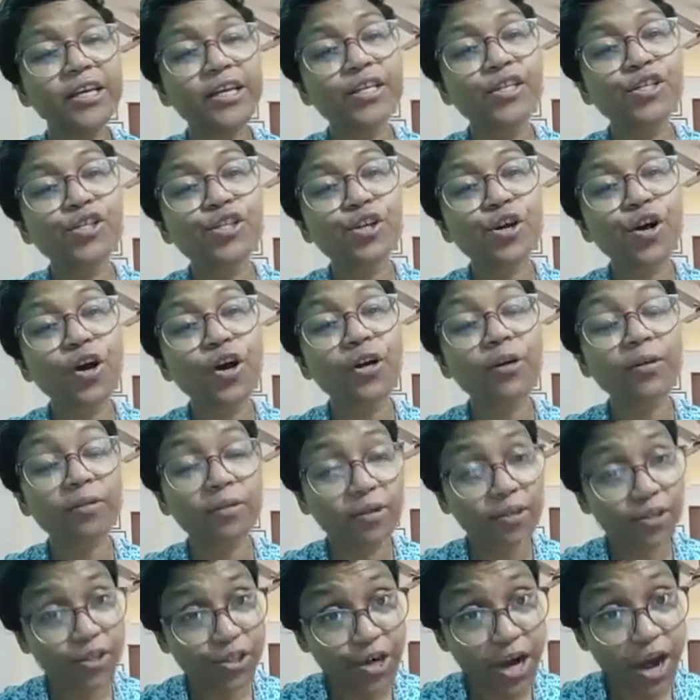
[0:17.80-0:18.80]
ঈশ্বর
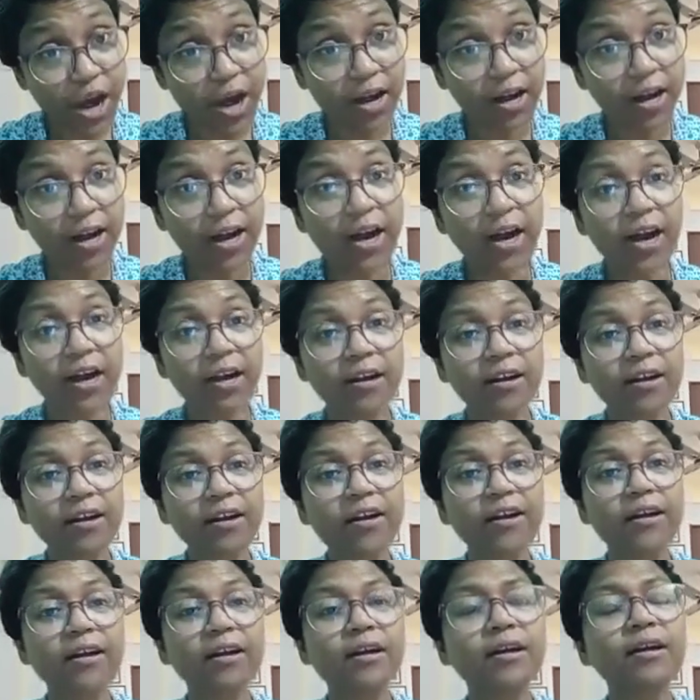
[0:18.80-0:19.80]
সাকার
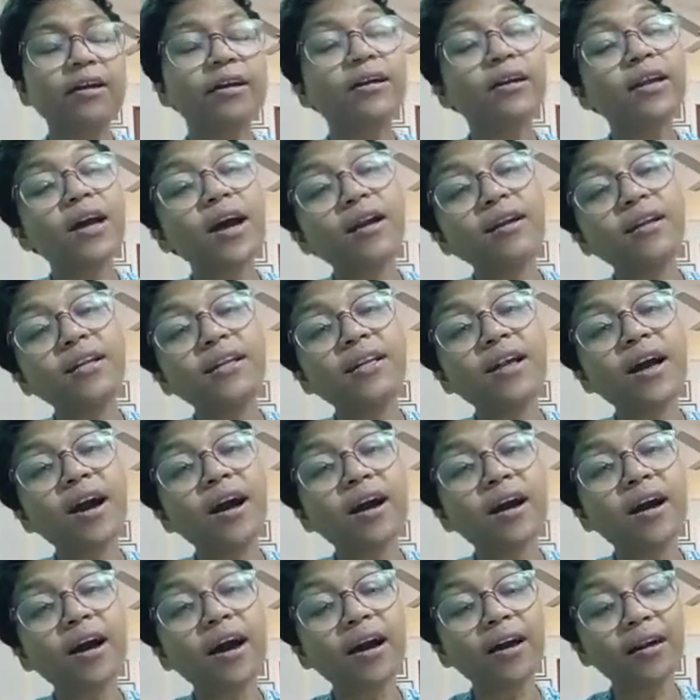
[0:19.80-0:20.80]
না
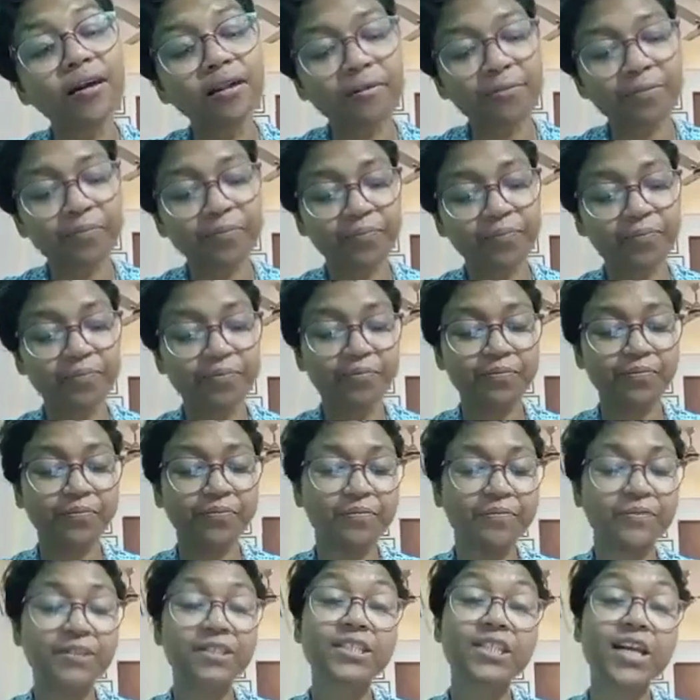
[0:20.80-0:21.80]
নিরাকার
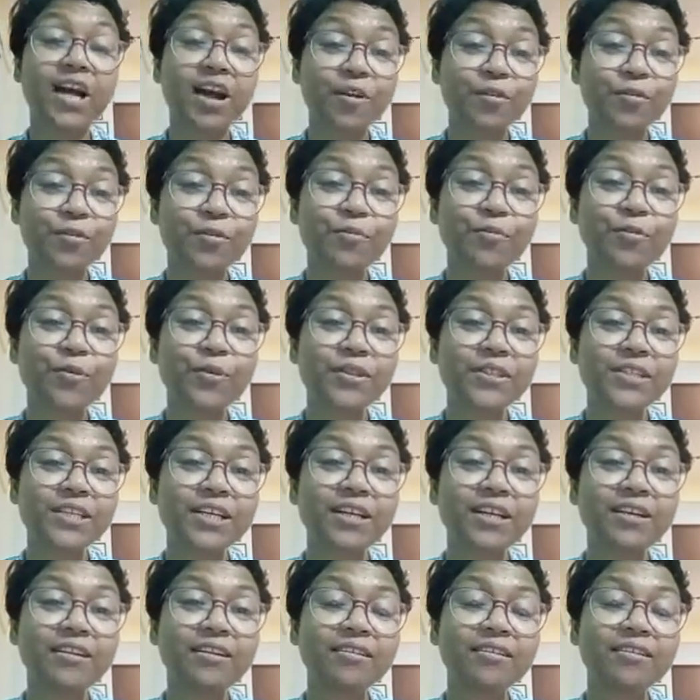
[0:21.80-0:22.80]
ঠাকুর
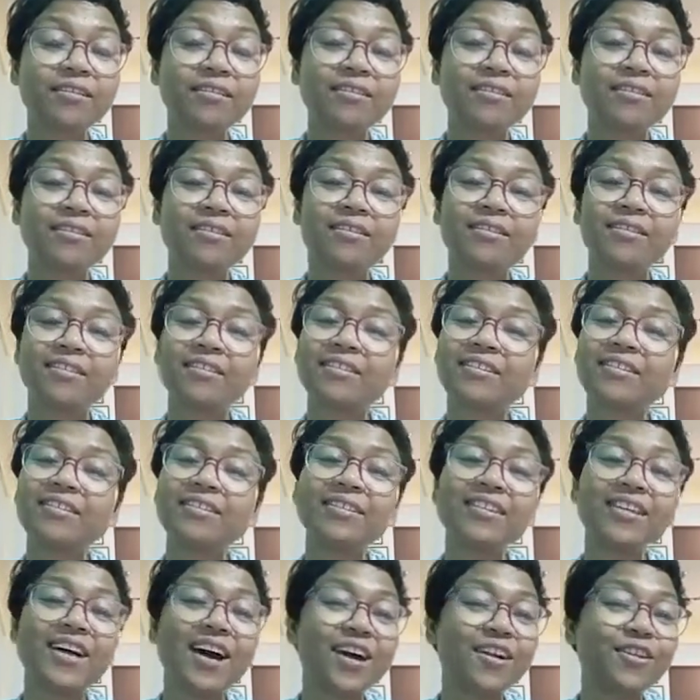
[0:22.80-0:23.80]
বলছেন
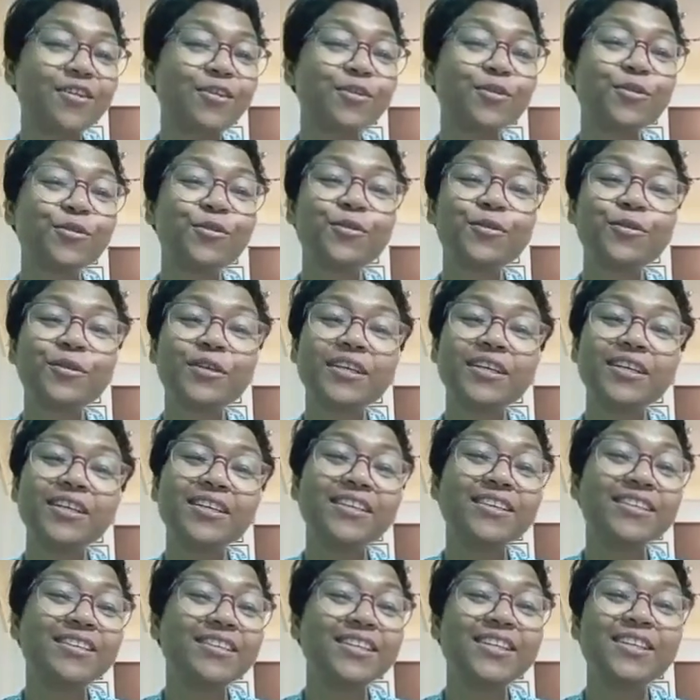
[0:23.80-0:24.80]
তার তো
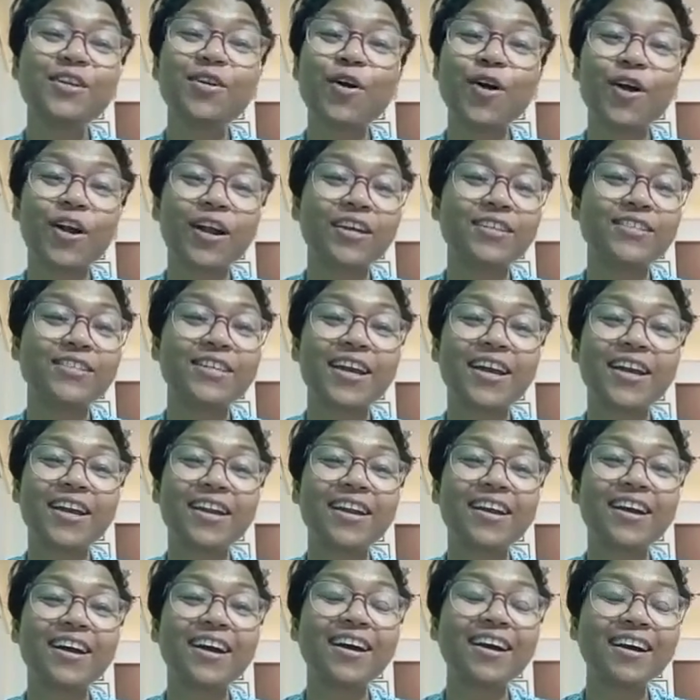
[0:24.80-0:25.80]
ইতি করা যায়
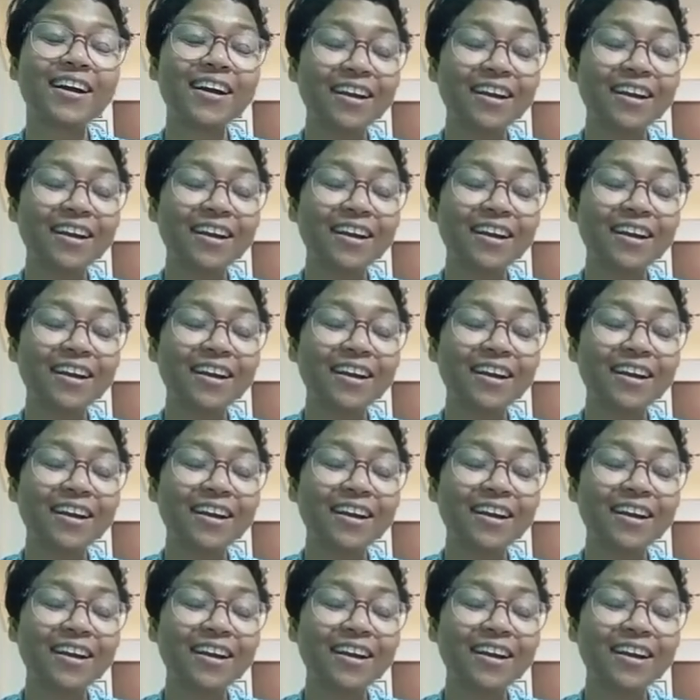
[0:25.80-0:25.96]
না